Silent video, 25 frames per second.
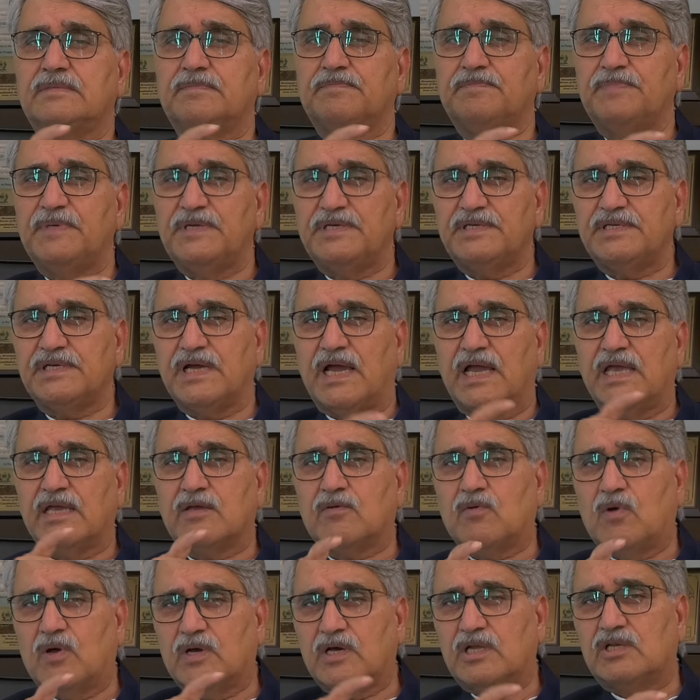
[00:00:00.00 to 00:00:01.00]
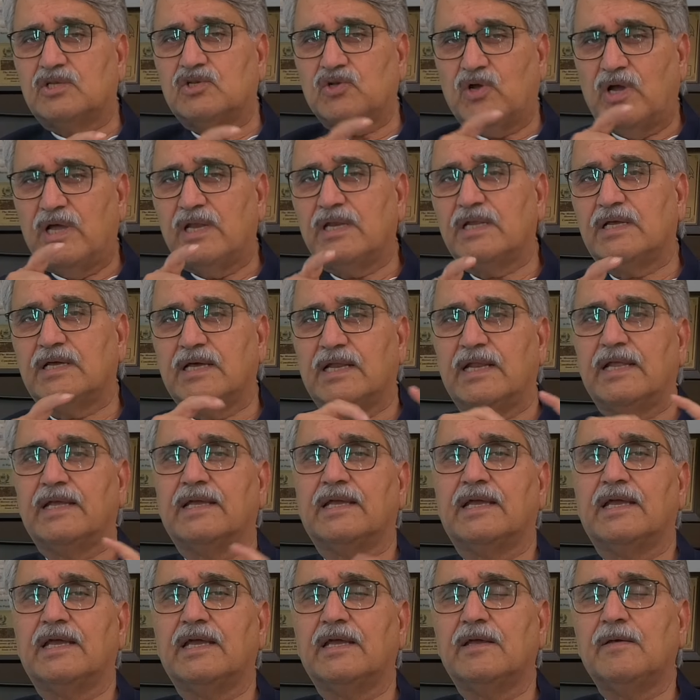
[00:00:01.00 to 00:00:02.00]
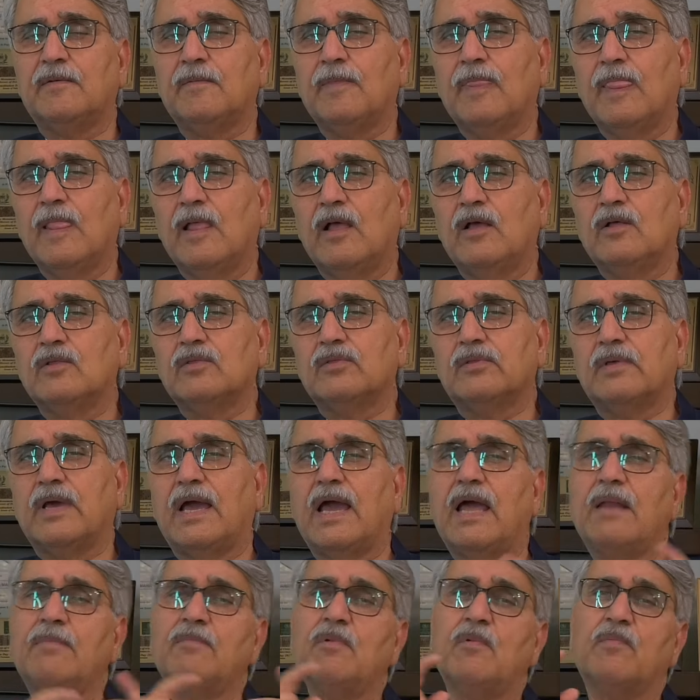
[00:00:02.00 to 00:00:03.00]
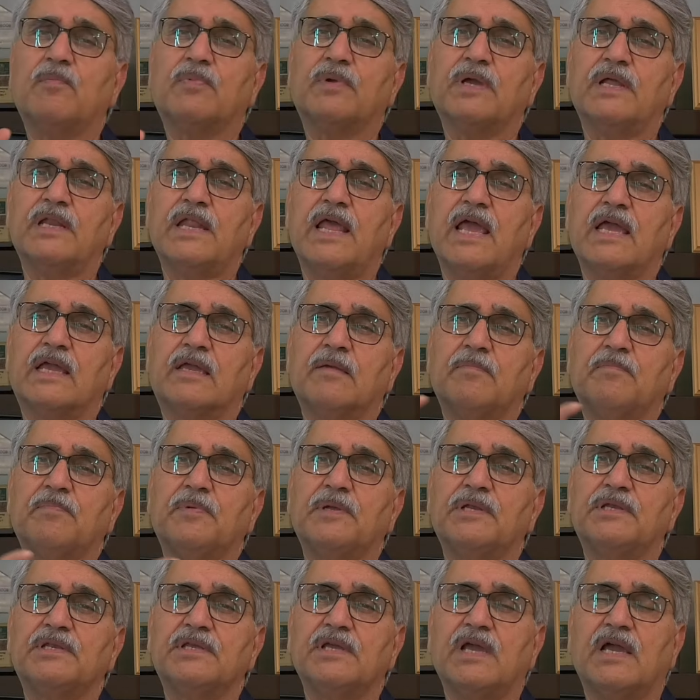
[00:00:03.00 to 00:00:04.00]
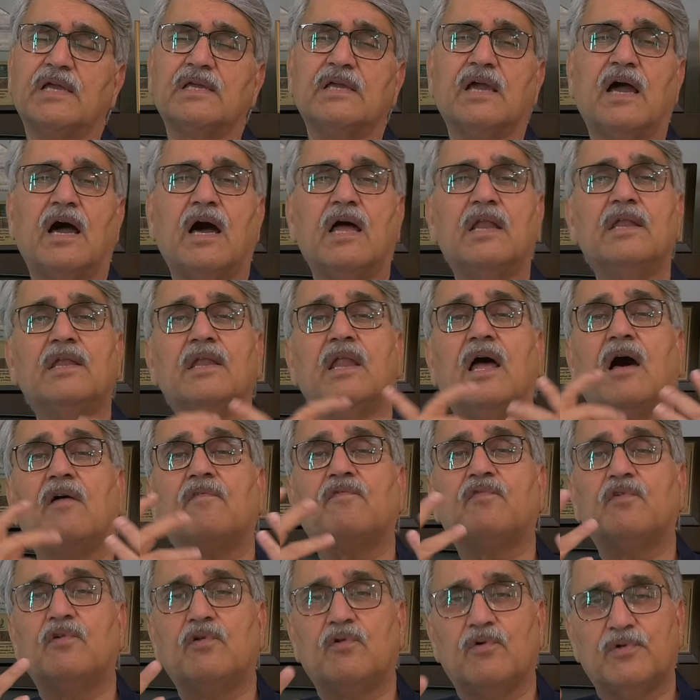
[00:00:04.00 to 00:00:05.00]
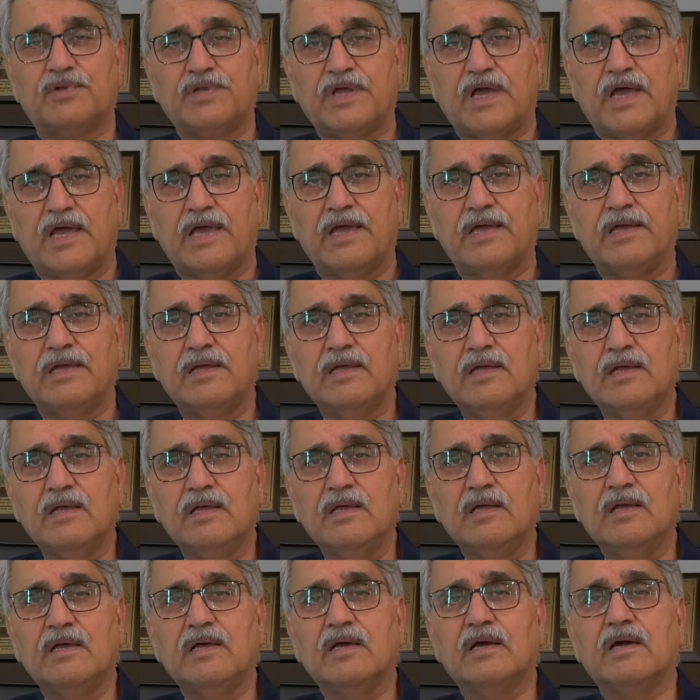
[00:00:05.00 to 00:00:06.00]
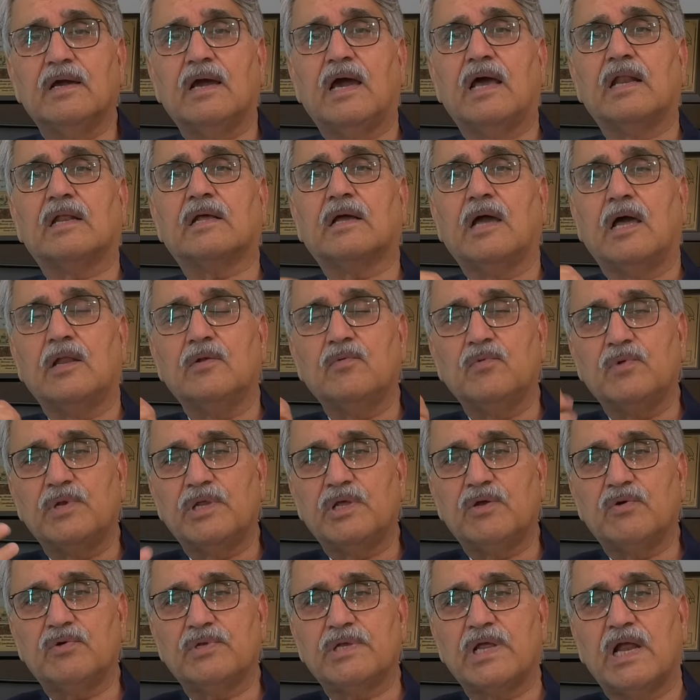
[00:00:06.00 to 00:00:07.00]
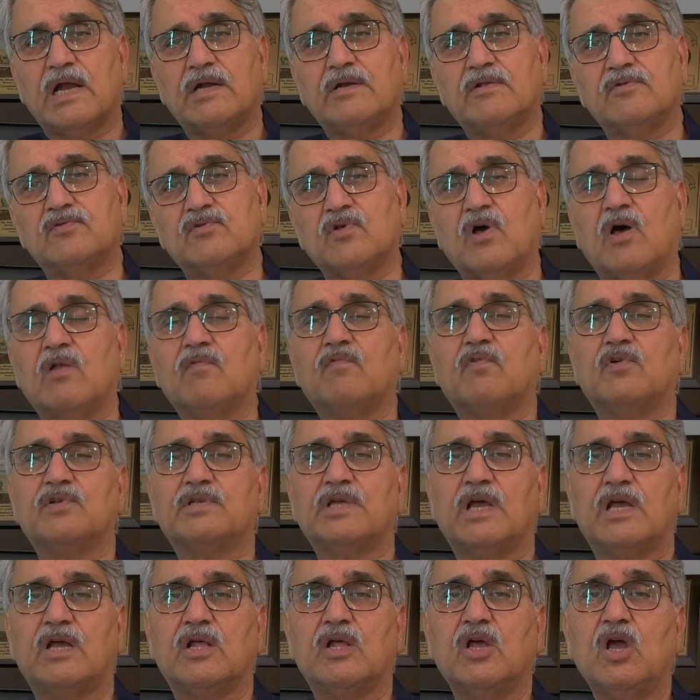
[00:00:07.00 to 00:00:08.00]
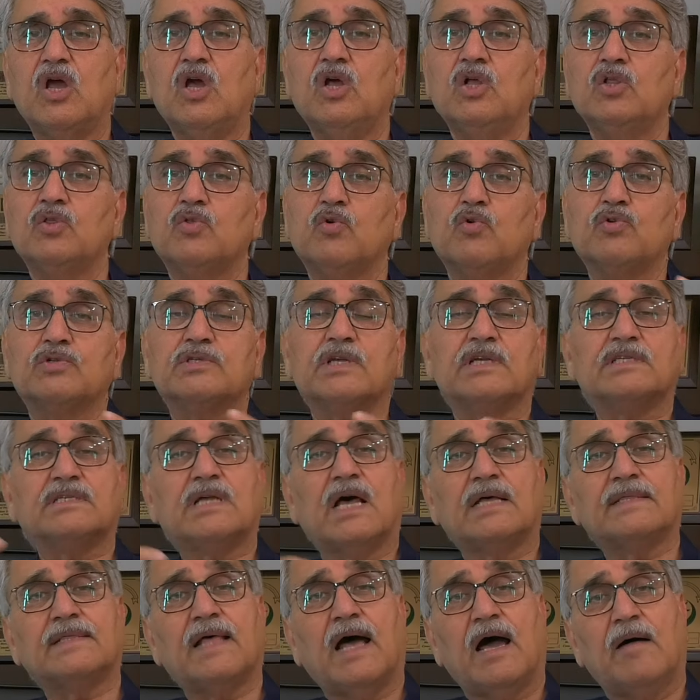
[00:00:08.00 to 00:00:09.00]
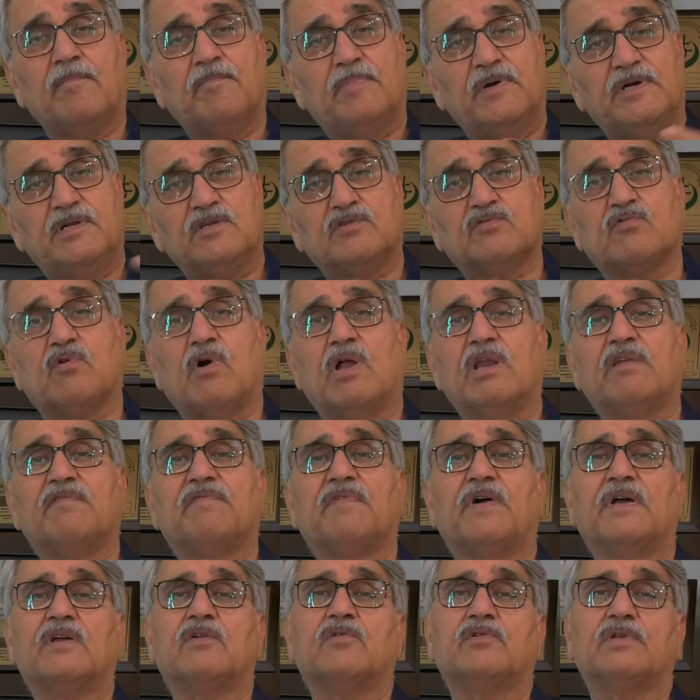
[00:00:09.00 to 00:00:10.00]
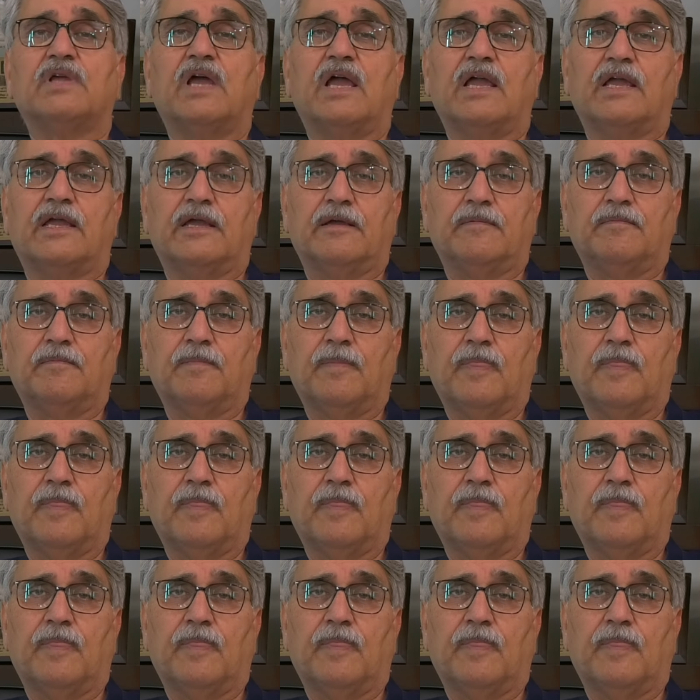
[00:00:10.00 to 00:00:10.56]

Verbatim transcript: पीटीआई को अगर ज्वाइन करेंगे तो ऐन मुमकिन है कि पीटीआई अनलाफुल हो जाए गैर कानूनी हो जाए डिज़ोल्व हो जाए तो उसके साथ आप भी डिसकॉलीफाई हो जाएंगे